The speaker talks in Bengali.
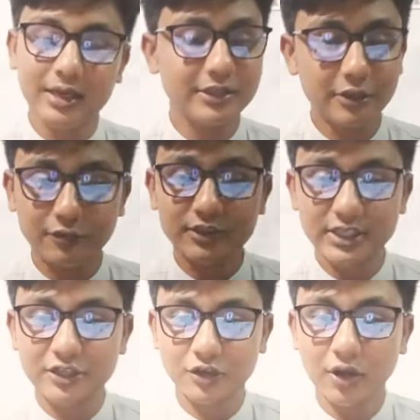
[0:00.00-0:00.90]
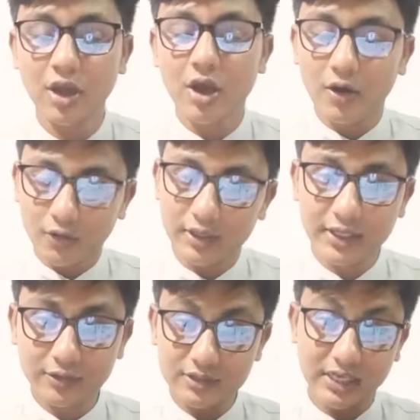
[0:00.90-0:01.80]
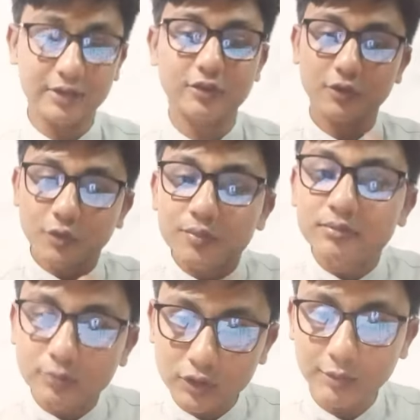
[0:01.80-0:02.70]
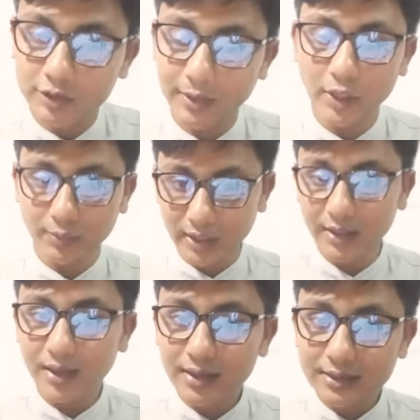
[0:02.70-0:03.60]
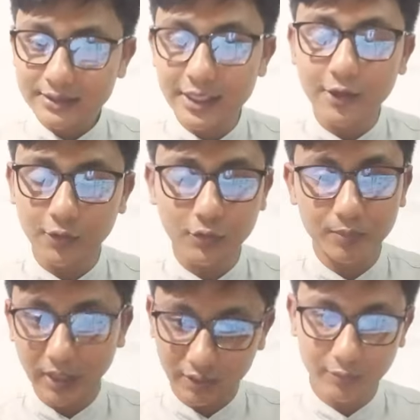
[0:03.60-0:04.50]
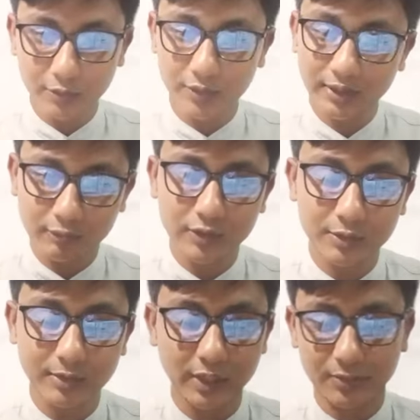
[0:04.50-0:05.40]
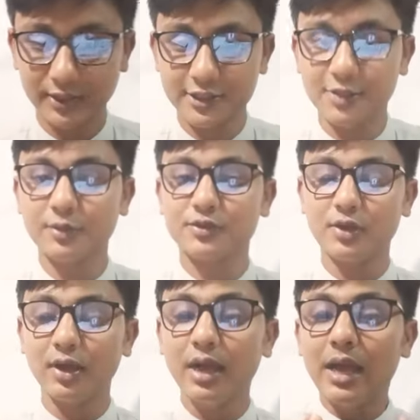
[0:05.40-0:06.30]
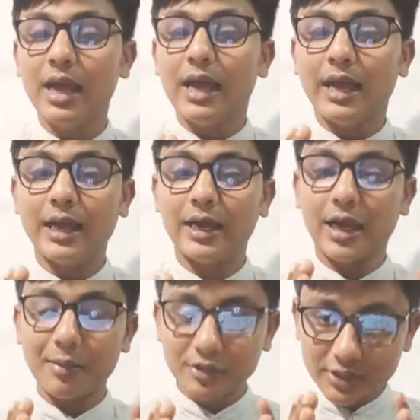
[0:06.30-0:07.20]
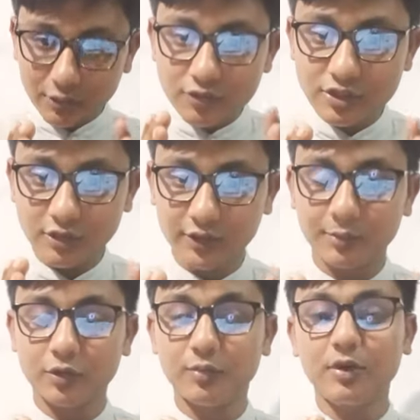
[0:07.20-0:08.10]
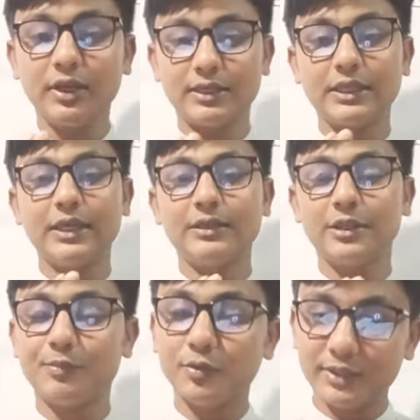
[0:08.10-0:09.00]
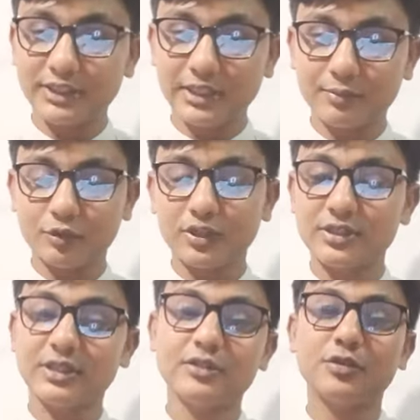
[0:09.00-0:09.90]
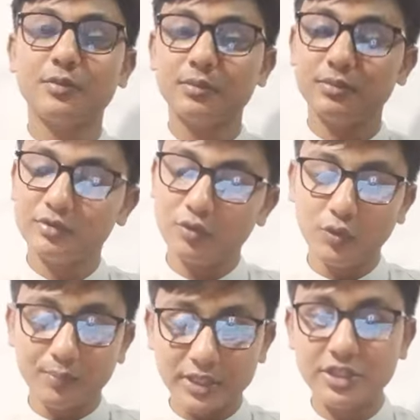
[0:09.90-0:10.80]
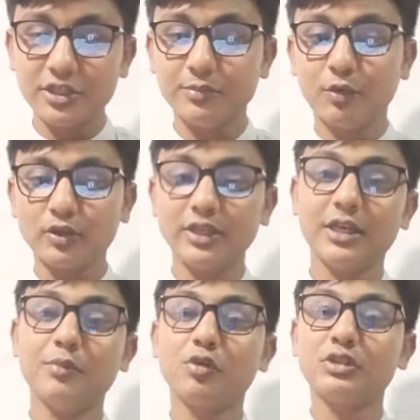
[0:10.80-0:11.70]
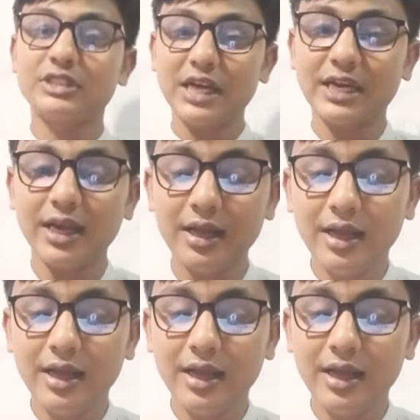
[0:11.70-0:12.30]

ইন্টারভিউতে সিলেকশন হয়নি কিন্তু চাকরি দুটো খুব মোটামুটি ভালো মানের ছিল খুব ভালো বলবো না মোটামুটি ভালো মানের ছিল সো আমি যে কোর্সটার কথা বলবো এটা ডিপ্লোমা যারা পড়তেছে তাদের জন্য খুব বেশি ইম্পর্টেন্ট এবং যারা